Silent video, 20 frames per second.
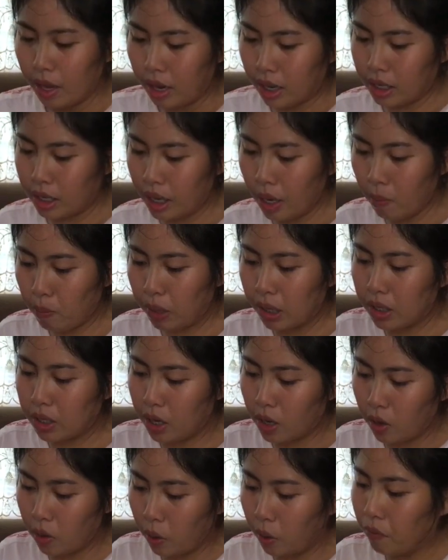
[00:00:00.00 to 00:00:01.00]
Kasi
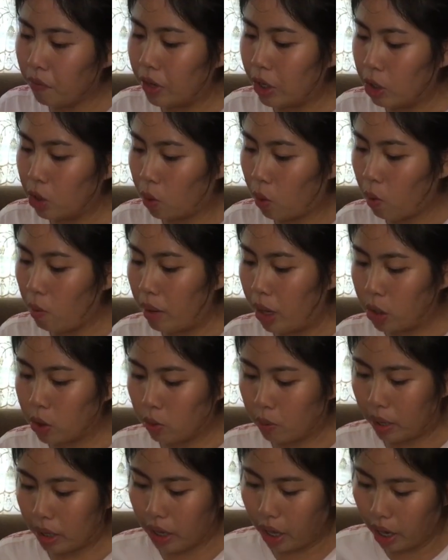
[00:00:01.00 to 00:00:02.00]
napansin ko yung video ko medyo
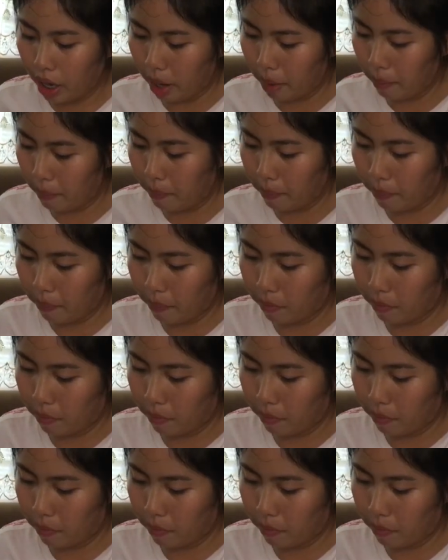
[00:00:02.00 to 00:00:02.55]
madilim.